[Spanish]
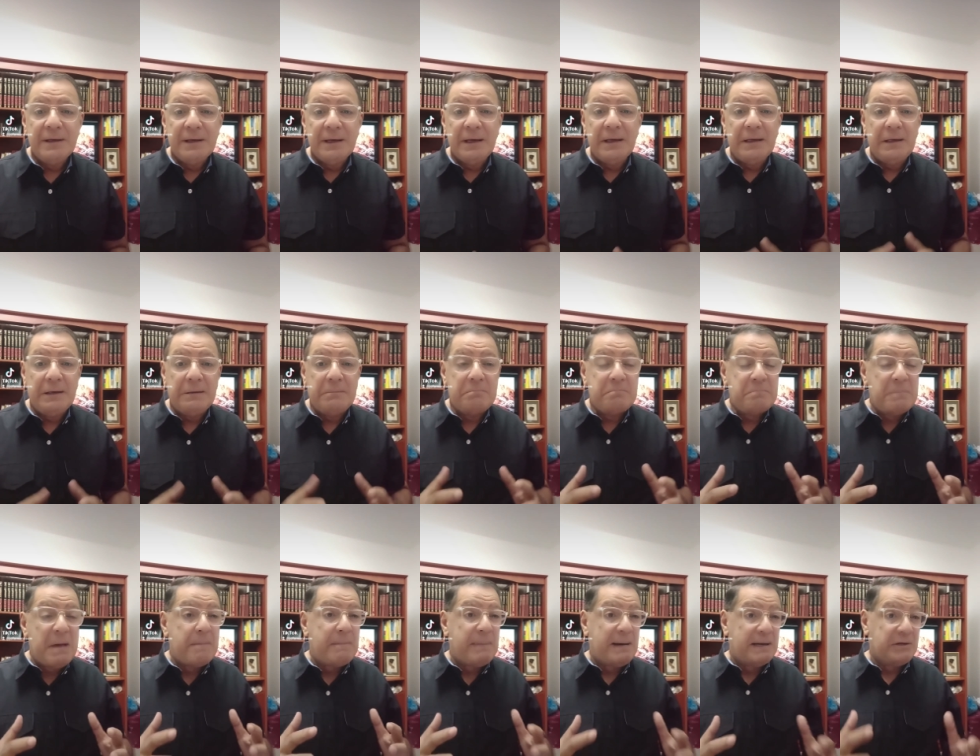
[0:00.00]
Eh,
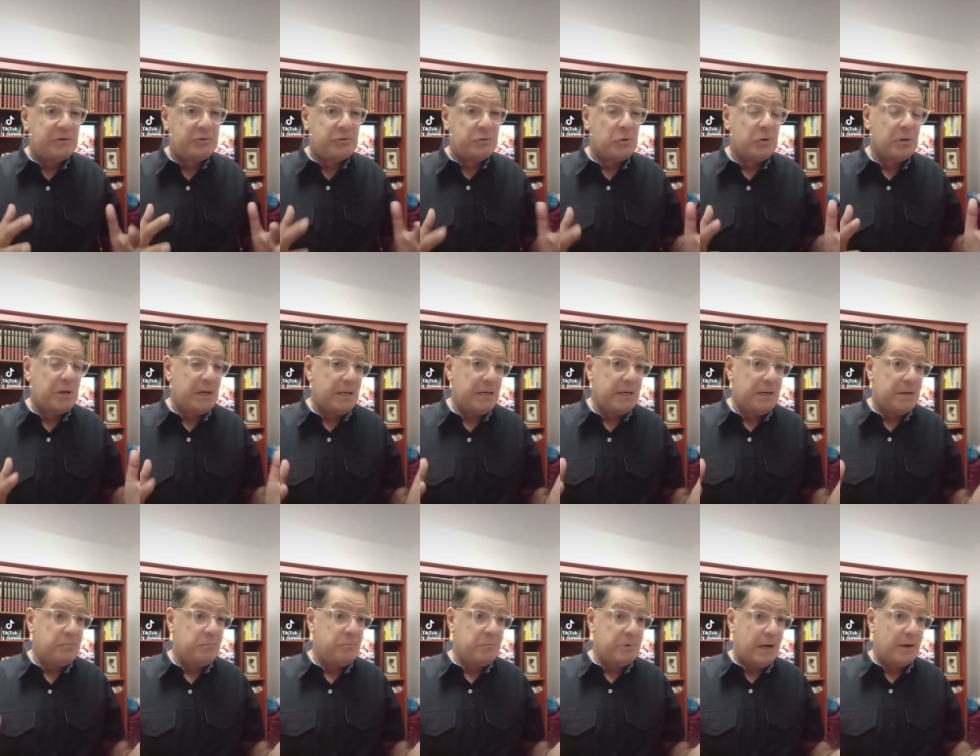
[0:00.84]
me pareció que
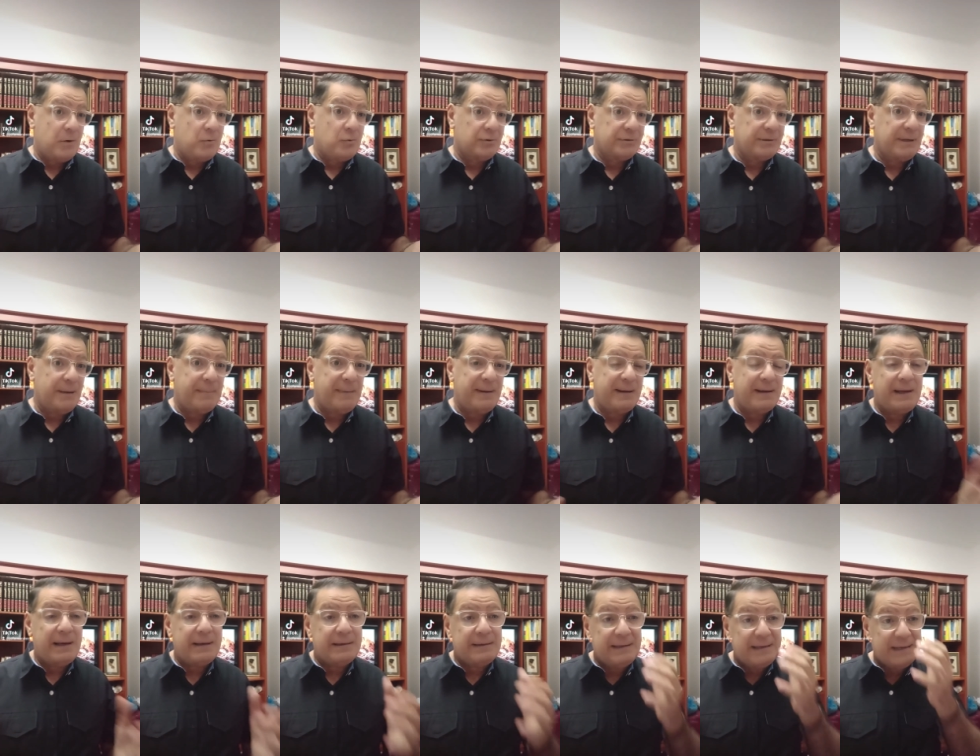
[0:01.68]
era una cosa
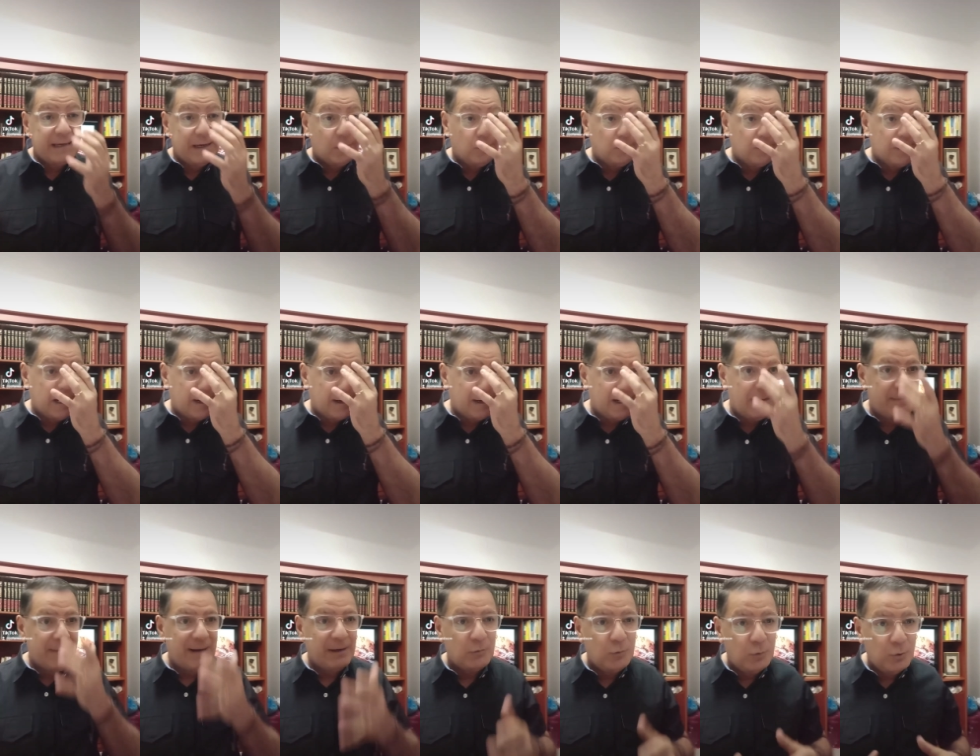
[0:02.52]
para inaugurar la
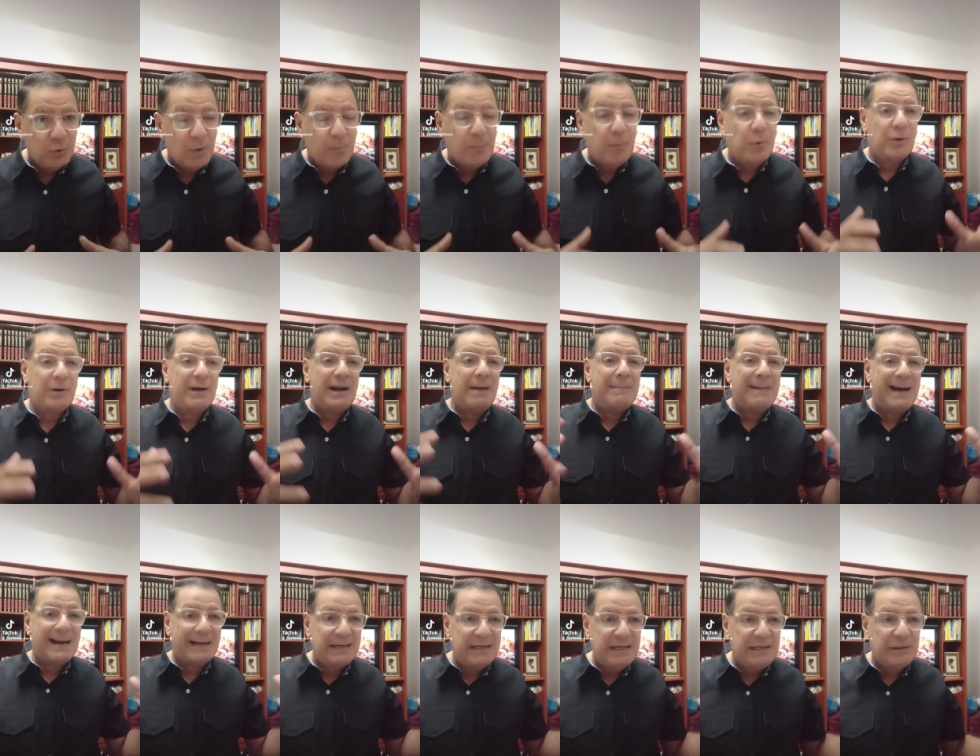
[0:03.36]
Maduro por la
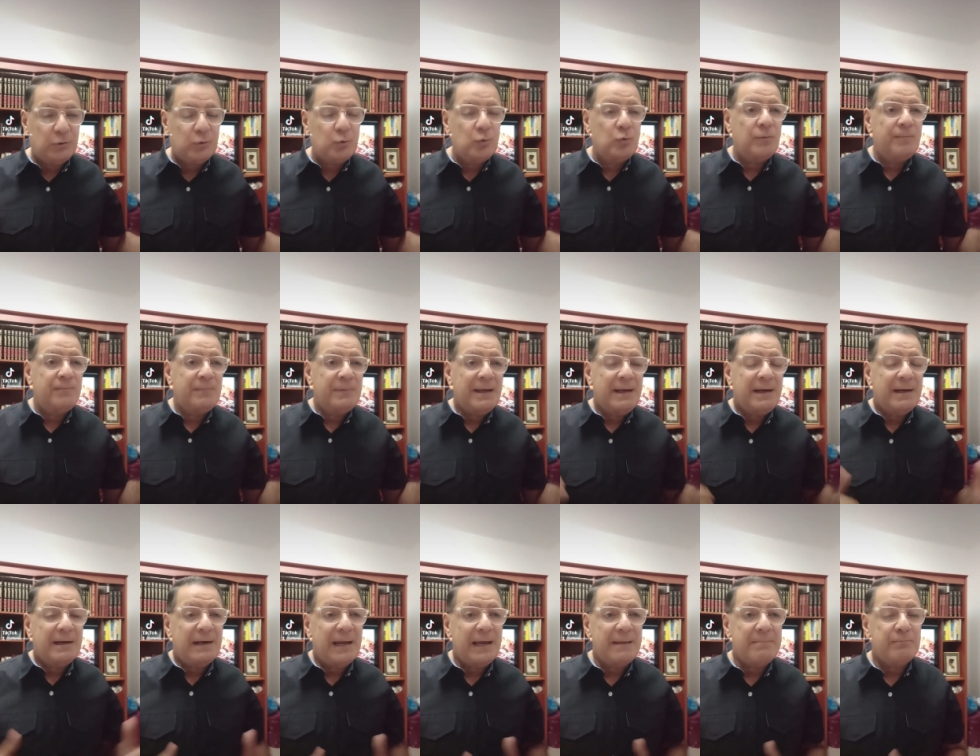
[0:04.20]
magnitud,
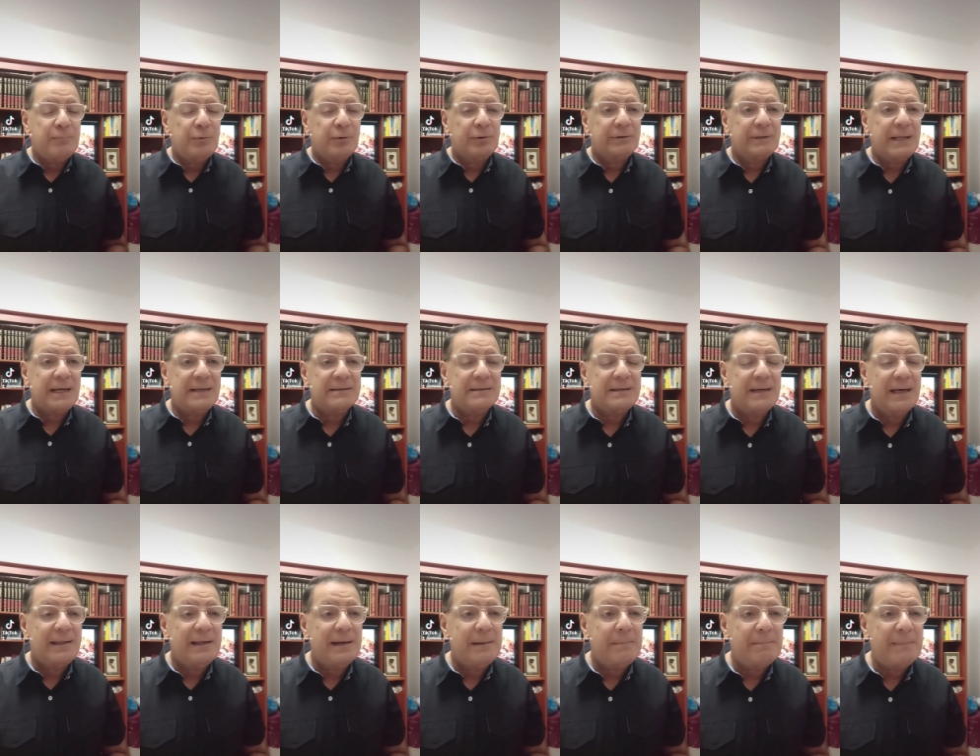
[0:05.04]
la
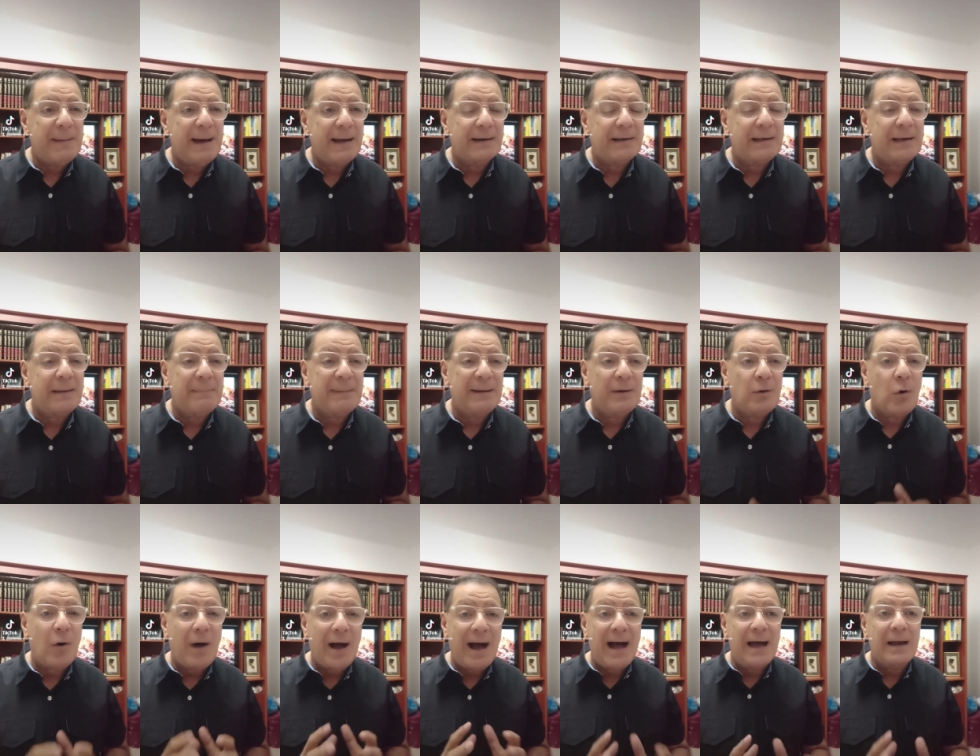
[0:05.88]
importancia del parque,
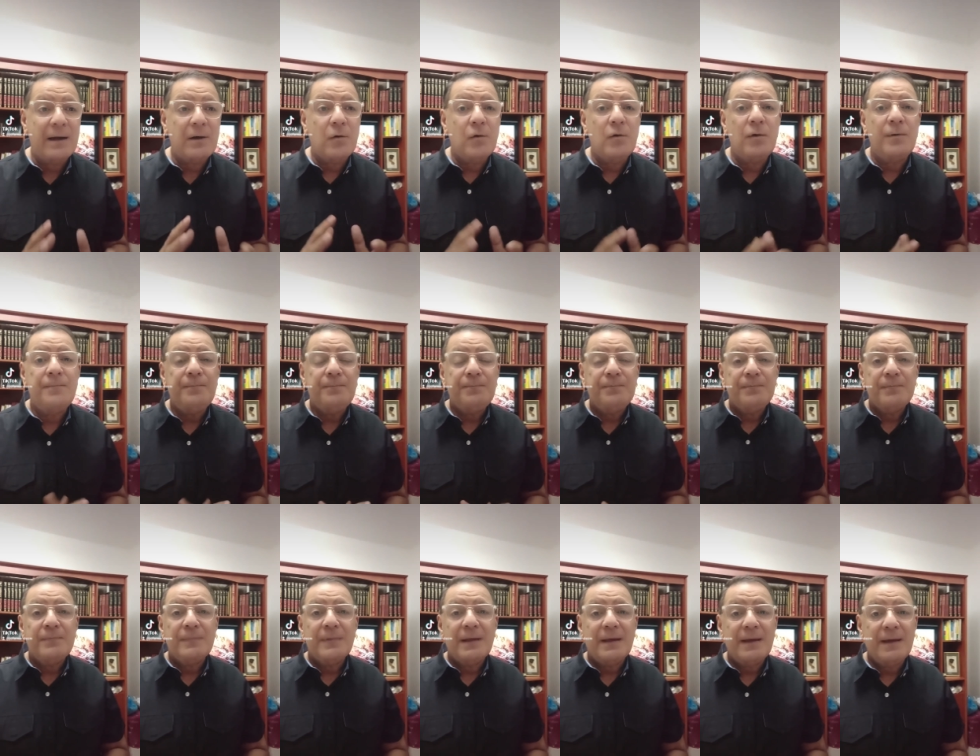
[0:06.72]
pero algo
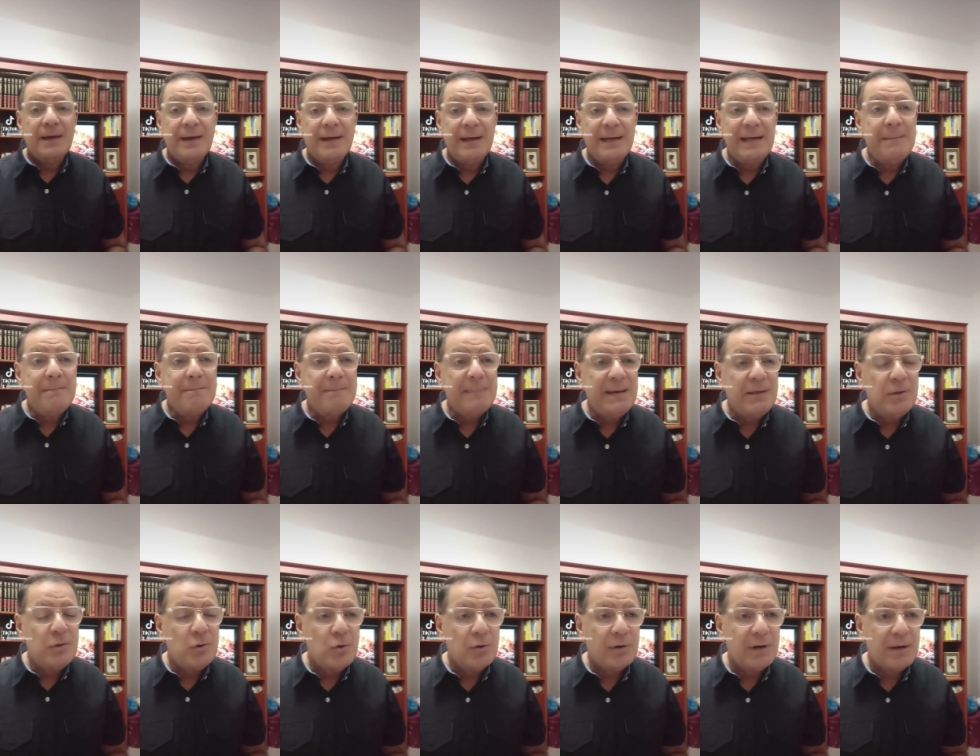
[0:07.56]
eh,
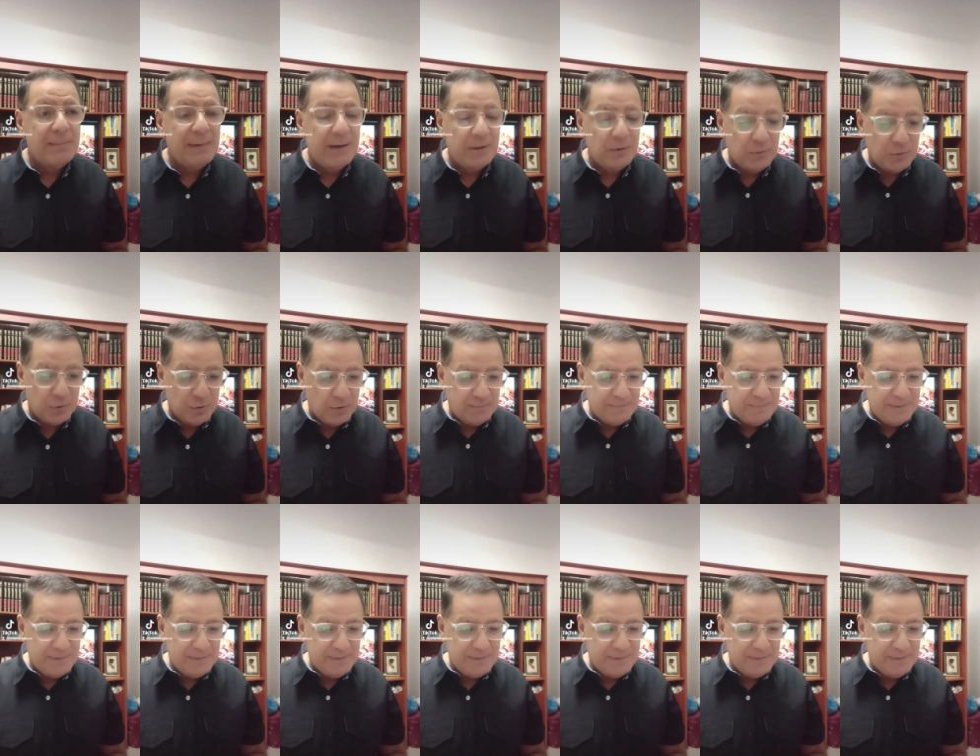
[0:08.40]
impidió que Maduro